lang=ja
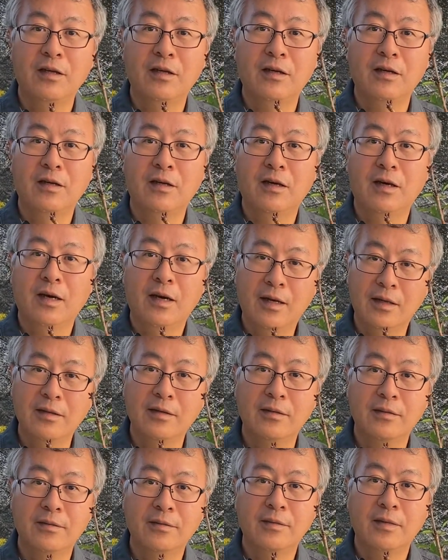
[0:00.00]
はい、で
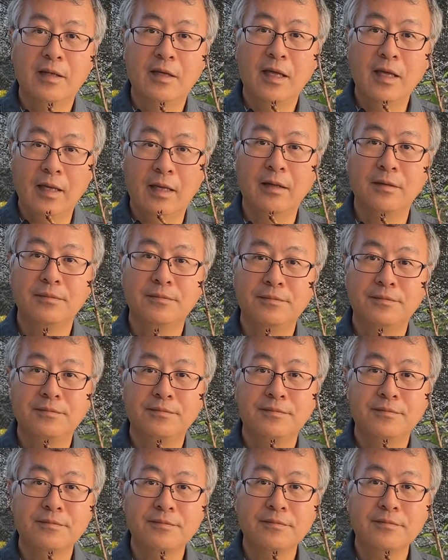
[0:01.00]
別で、はい、これ
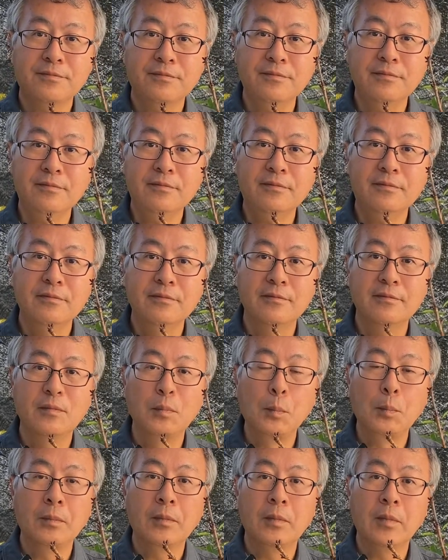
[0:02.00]
も大きくしたいと
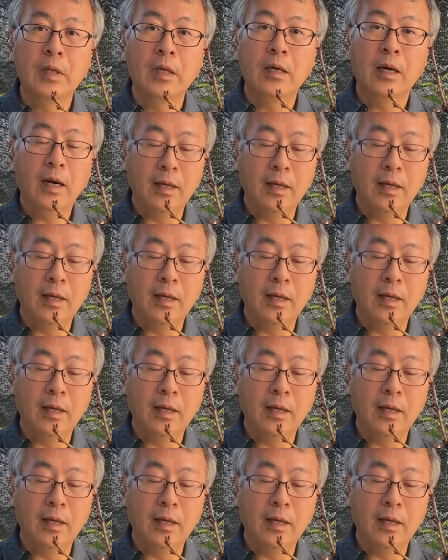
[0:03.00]
逆に。